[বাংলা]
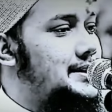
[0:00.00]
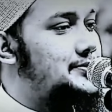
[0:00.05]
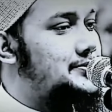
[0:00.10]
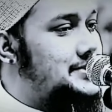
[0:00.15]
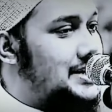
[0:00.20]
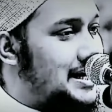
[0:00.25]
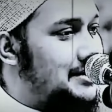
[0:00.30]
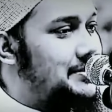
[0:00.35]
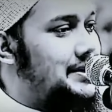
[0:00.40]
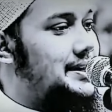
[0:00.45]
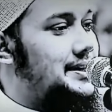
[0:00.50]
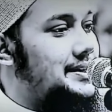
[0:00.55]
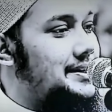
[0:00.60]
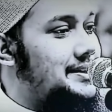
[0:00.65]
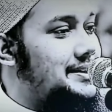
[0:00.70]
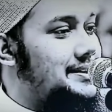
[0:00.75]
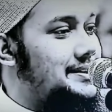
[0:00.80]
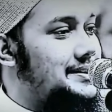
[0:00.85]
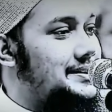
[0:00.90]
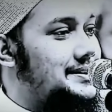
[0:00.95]
একটু থামেন
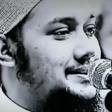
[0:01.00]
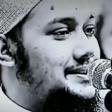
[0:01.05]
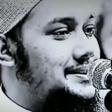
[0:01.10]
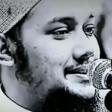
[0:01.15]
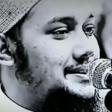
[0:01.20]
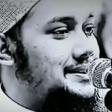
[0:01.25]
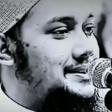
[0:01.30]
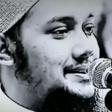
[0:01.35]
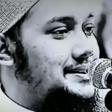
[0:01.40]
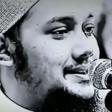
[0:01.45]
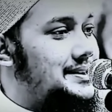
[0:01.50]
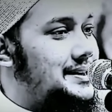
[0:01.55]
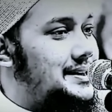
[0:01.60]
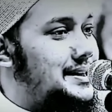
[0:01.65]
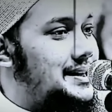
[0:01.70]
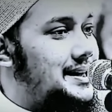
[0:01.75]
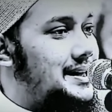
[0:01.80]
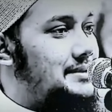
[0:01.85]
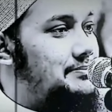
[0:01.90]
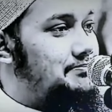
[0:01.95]

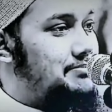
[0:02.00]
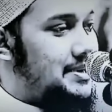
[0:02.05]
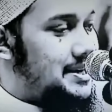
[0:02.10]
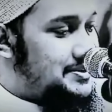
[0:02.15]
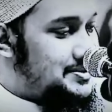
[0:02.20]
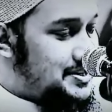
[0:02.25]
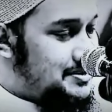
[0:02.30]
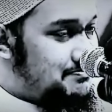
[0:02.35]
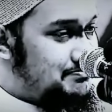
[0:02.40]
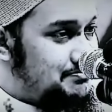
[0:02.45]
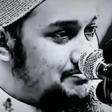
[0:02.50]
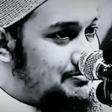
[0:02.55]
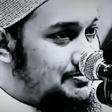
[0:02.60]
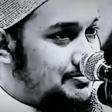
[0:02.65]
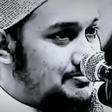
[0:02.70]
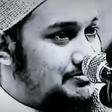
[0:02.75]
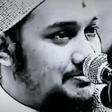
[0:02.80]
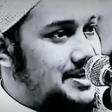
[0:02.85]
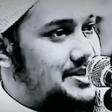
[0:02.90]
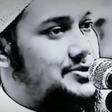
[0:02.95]
এই এই যে
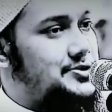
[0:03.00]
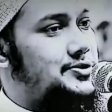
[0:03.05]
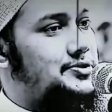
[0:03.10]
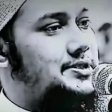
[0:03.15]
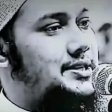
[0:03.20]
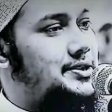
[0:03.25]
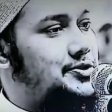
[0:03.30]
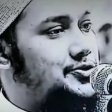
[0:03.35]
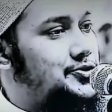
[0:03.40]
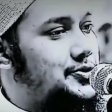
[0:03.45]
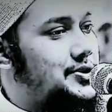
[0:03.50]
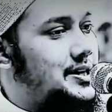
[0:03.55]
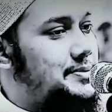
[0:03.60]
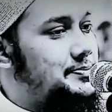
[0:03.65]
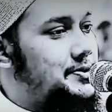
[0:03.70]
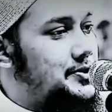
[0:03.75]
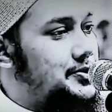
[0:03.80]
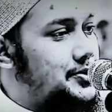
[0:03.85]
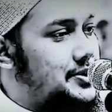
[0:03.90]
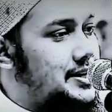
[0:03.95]
ব্যস্ততার যুগে
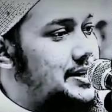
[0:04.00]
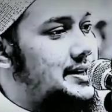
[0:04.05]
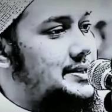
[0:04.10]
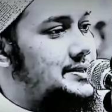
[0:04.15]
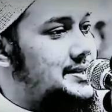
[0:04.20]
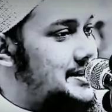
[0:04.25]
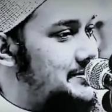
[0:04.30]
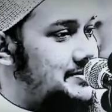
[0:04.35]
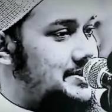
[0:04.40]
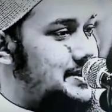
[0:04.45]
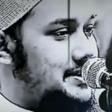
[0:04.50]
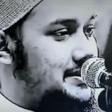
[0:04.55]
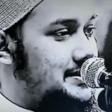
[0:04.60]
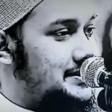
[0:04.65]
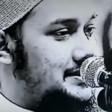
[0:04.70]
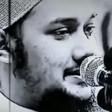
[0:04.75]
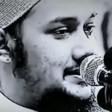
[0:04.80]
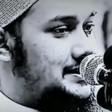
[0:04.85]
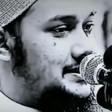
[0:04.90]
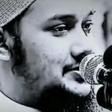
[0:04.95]
আমরা ঢুকে গেছি আমরা
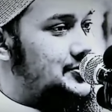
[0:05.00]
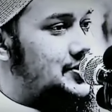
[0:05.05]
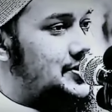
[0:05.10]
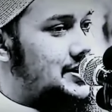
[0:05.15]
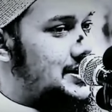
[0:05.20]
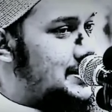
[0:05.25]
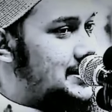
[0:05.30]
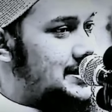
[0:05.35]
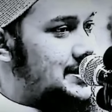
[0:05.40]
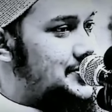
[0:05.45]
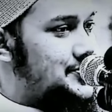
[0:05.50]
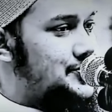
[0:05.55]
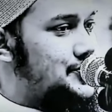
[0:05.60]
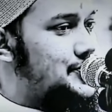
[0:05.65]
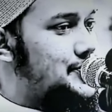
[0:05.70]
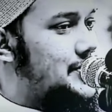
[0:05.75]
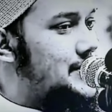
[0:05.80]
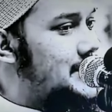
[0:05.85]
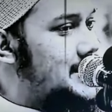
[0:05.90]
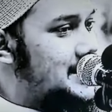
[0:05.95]
সকাল থেকে
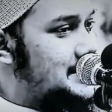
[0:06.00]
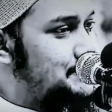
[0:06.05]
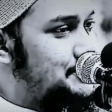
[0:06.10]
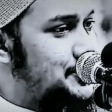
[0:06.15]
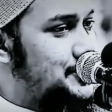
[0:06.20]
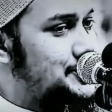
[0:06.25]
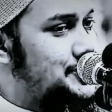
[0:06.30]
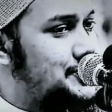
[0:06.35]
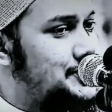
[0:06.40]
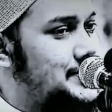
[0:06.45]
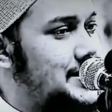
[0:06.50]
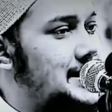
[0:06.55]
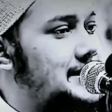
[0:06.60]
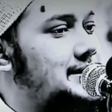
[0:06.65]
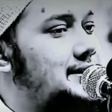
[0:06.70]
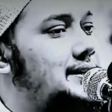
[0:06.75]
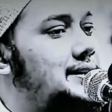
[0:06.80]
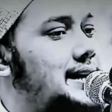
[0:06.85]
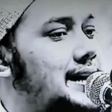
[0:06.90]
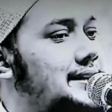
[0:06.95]
শুরু করে রাত পর্যন্ত
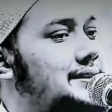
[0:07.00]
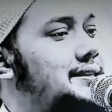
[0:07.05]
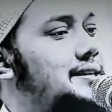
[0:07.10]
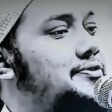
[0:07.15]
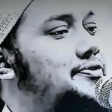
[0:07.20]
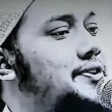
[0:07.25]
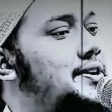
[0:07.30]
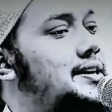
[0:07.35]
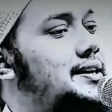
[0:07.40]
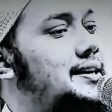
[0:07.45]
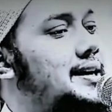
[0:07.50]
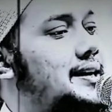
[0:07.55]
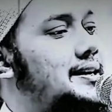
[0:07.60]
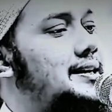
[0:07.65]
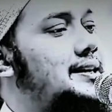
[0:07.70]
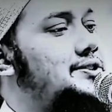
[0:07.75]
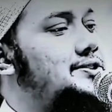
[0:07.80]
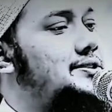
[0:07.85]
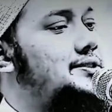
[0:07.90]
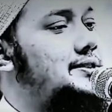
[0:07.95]
একটাই একটাই ফিকির
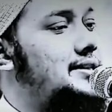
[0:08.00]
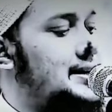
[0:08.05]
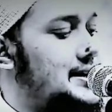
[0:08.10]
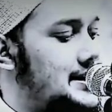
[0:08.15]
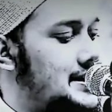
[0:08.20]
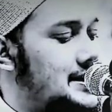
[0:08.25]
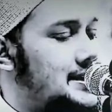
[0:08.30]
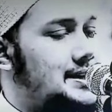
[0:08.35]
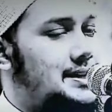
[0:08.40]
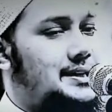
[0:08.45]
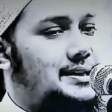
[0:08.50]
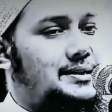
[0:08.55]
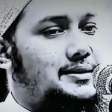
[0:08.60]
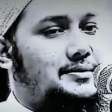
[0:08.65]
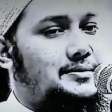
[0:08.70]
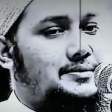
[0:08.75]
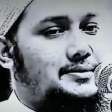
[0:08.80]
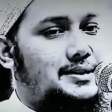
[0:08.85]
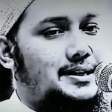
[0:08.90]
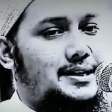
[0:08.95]
একটাই চিন্তা
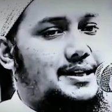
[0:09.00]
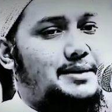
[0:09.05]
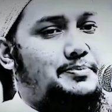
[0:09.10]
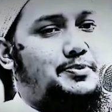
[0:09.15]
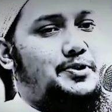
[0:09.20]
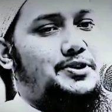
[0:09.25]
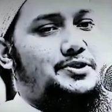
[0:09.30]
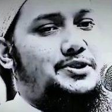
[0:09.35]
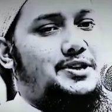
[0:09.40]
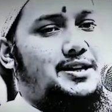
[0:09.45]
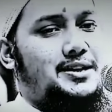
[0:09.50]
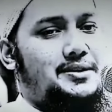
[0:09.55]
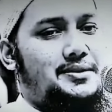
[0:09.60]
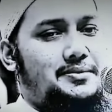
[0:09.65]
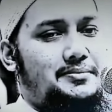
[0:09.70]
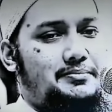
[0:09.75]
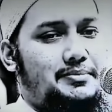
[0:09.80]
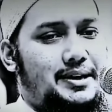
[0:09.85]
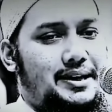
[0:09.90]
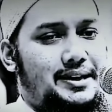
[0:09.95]
টাকা পয়সা
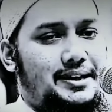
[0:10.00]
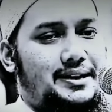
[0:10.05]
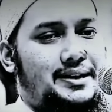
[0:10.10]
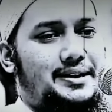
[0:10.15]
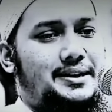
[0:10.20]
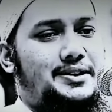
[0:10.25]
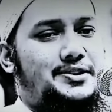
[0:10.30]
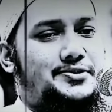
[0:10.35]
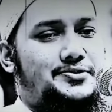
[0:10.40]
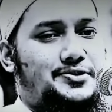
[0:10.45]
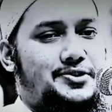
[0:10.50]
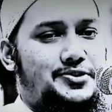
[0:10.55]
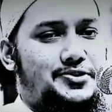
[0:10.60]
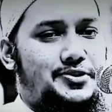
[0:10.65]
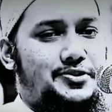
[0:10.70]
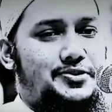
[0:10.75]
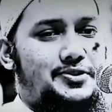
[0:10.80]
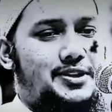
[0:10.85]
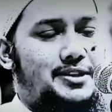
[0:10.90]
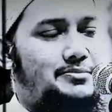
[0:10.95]
বাড়ি গাড়ি স্ত্রী
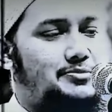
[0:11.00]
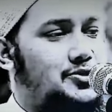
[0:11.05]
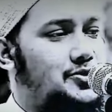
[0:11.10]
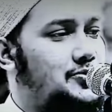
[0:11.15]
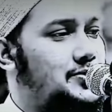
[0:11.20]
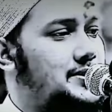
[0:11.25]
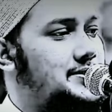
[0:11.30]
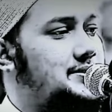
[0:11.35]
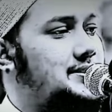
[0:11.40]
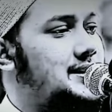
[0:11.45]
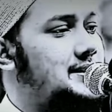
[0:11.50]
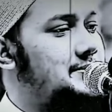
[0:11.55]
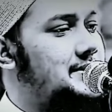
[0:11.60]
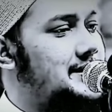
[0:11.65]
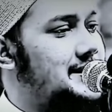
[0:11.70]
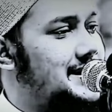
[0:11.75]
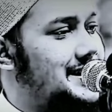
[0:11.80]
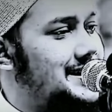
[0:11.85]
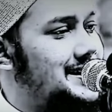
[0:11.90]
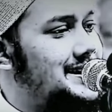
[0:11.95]
সন্তান বউ বাচ্চা
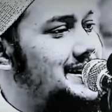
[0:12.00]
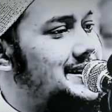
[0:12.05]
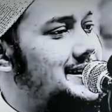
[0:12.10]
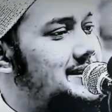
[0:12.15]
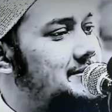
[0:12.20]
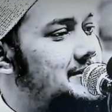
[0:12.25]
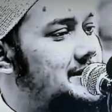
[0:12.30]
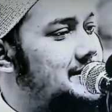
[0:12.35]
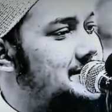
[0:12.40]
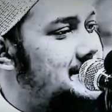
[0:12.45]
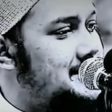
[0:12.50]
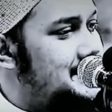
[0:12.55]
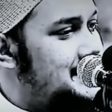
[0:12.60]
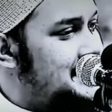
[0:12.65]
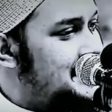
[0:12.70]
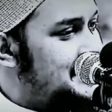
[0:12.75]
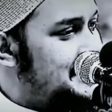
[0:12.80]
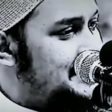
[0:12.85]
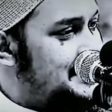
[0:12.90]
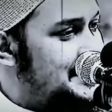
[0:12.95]
আমার ক্যারিয়ার আমার
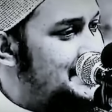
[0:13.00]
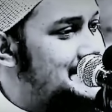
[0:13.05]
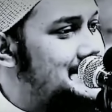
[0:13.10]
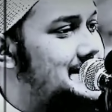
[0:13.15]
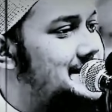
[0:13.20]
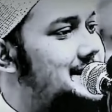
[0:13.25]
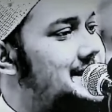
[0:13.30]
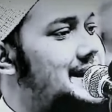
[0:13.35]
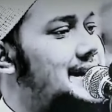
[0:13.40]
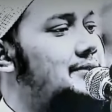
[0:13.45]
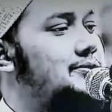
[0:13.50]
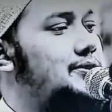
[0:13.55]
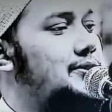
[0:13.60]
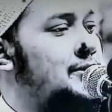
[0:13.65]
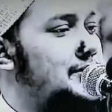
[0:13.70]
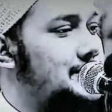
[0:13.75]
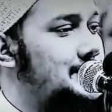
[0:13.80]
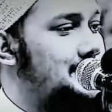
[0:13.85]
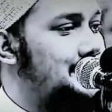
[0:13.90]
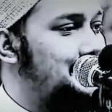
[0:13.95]
রিজিক এই
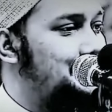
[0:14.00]
তো